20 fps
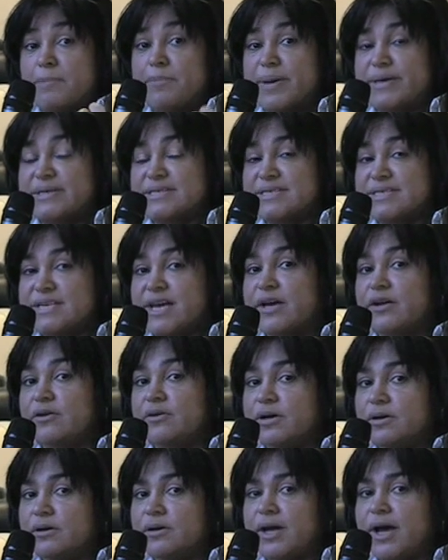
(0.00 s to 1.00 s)

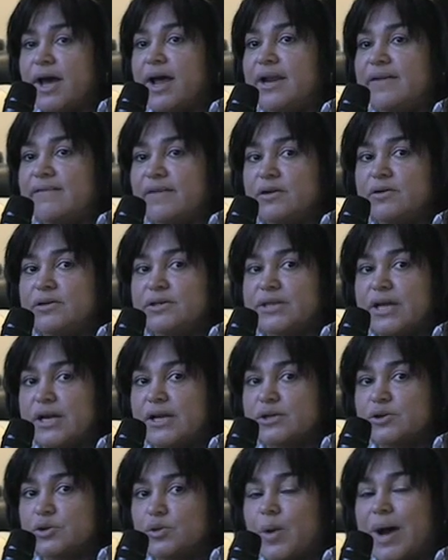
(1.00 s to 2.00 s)
pensiero che non è a livello
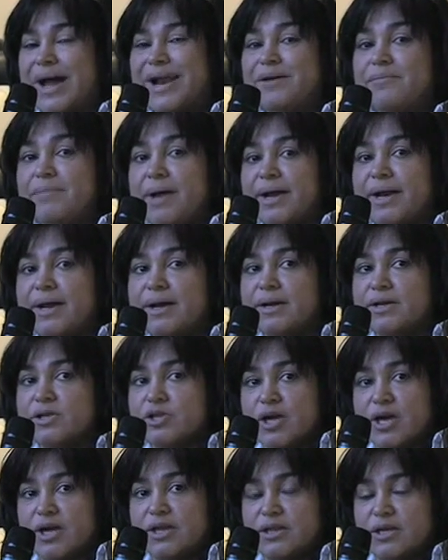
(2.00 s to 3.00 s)
intellettuale ma
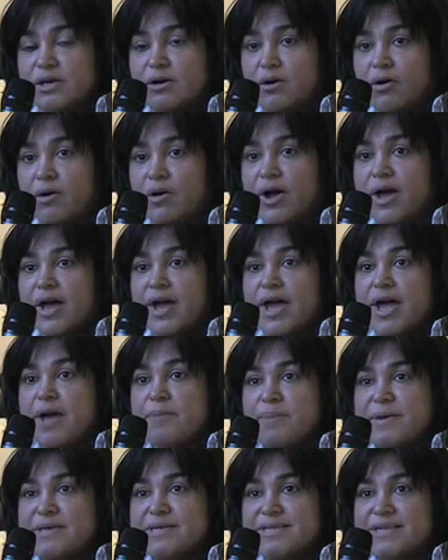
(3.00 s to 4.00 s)
energetico
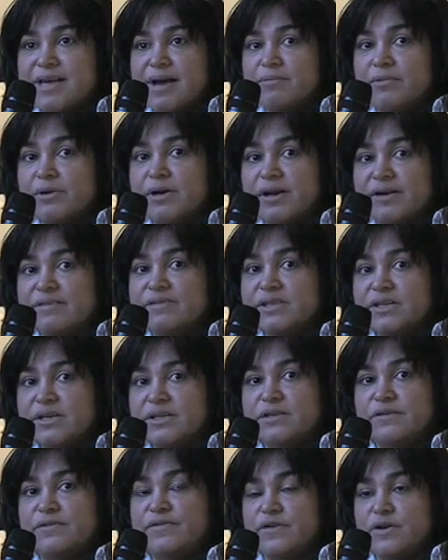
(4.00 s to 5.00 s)
e pensiamo che la vita
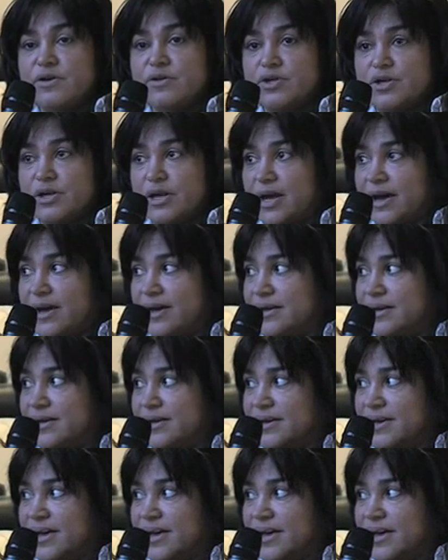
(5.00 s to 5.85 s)
è difficile